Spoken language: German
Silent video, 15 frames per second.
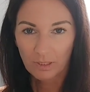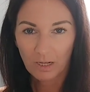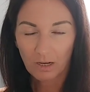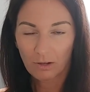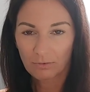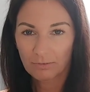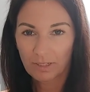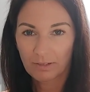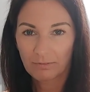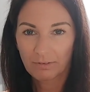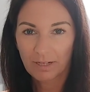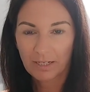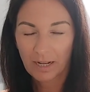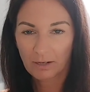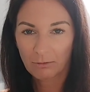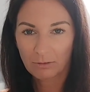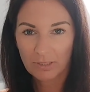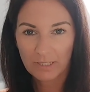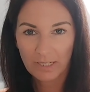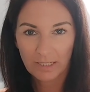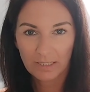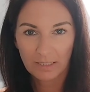auf eine
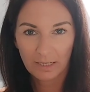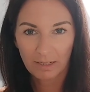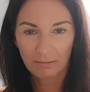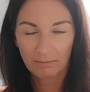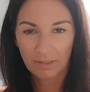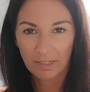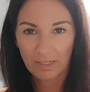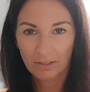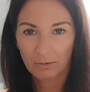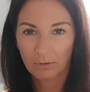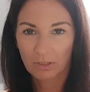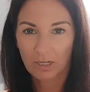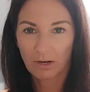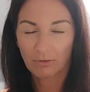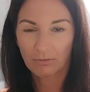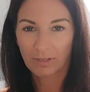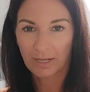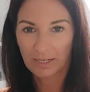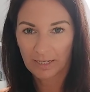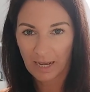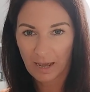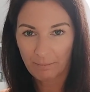fettreduzierte Milch oder auf eine
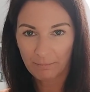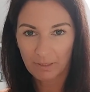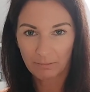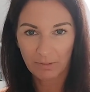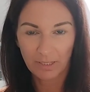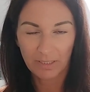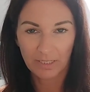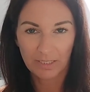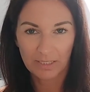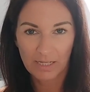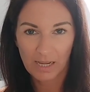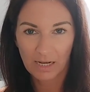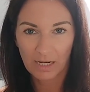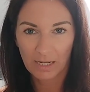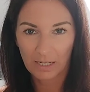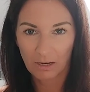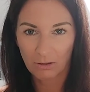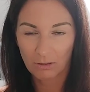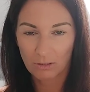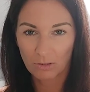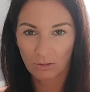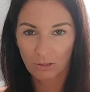entrahmte Milch tatsächlich
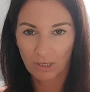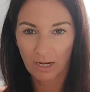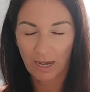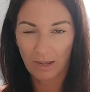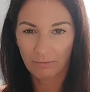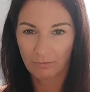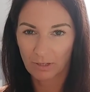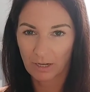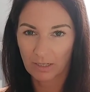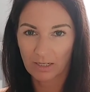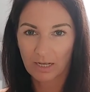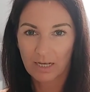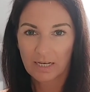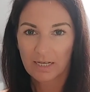auch zurückgreifen und dann